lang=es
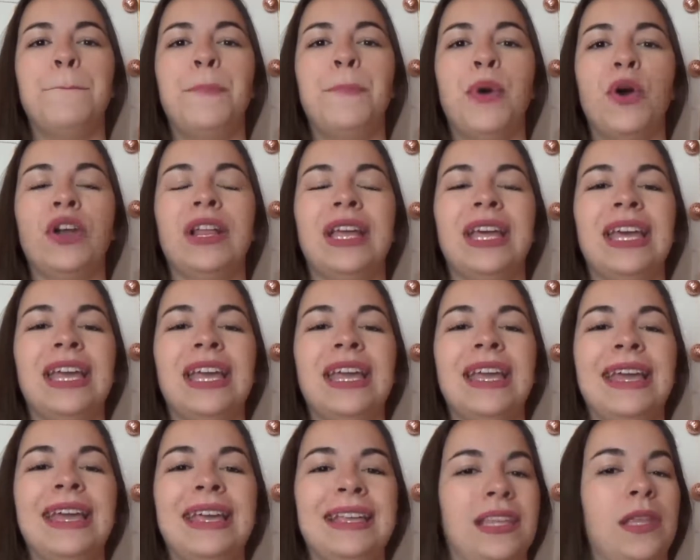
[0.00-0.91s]

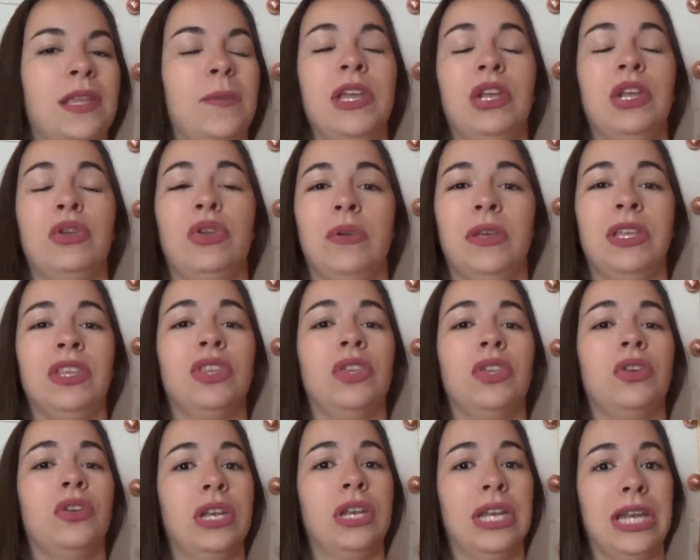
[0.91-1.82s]
porque este mes no he
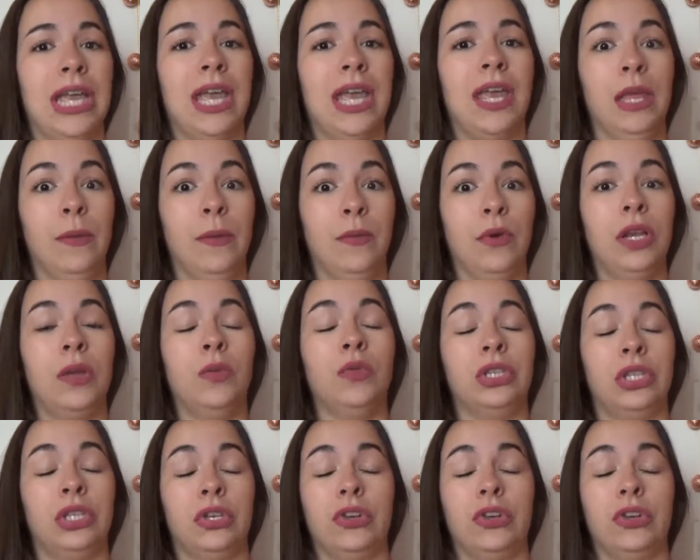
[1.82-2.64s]
visto nada de Bollywood,